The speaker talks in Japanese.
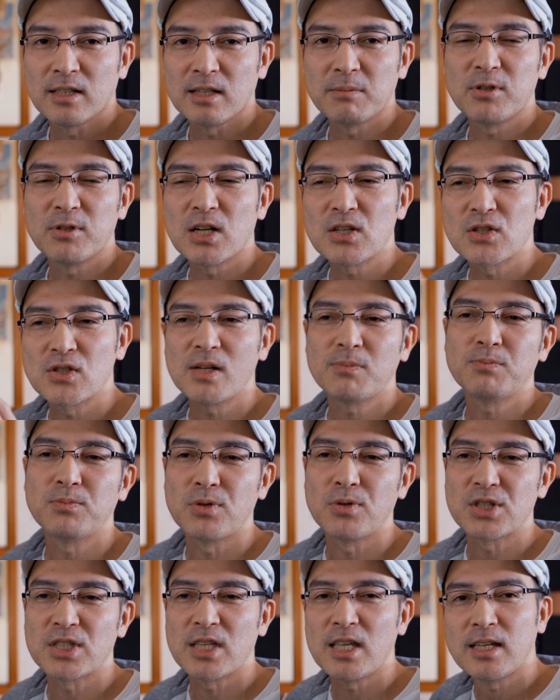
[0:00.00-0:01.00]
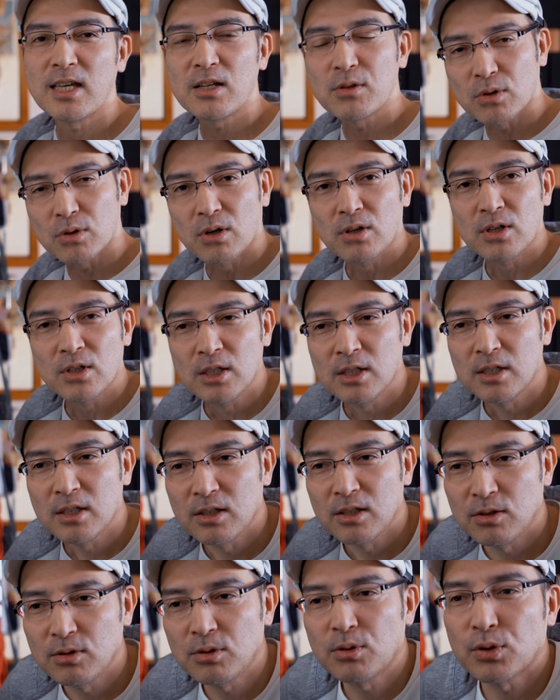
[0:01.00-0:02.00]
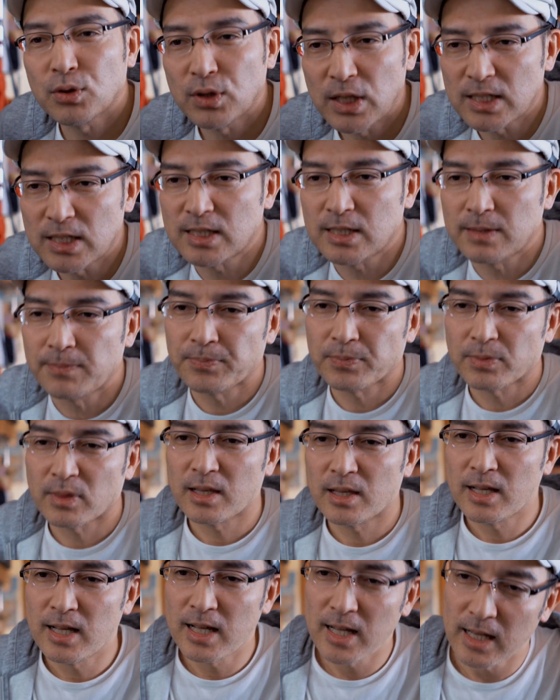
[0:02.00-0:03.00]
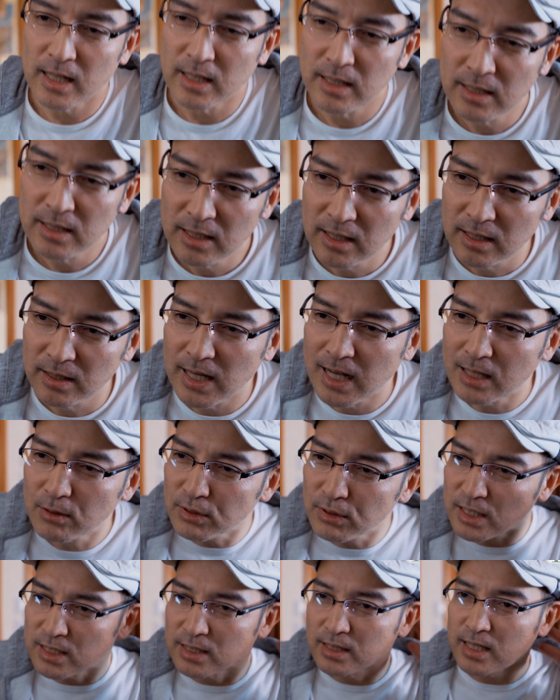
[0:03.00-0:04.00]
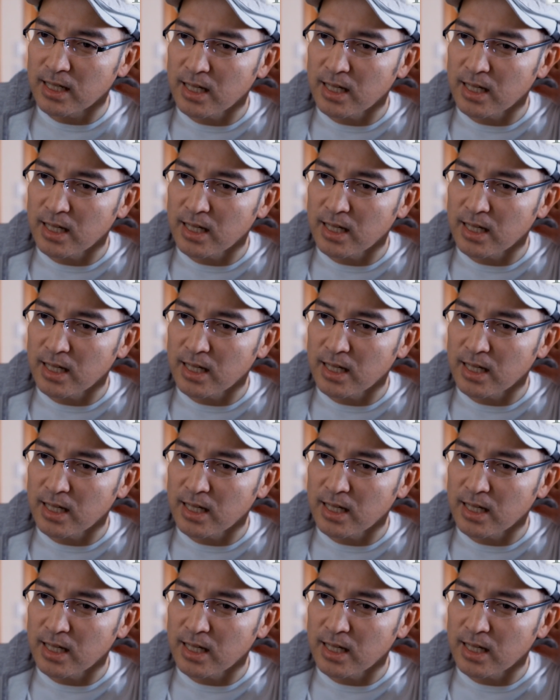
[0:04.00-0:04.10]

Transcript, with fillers: ね、ブラッシュアップもしていけるということです。はい、あとです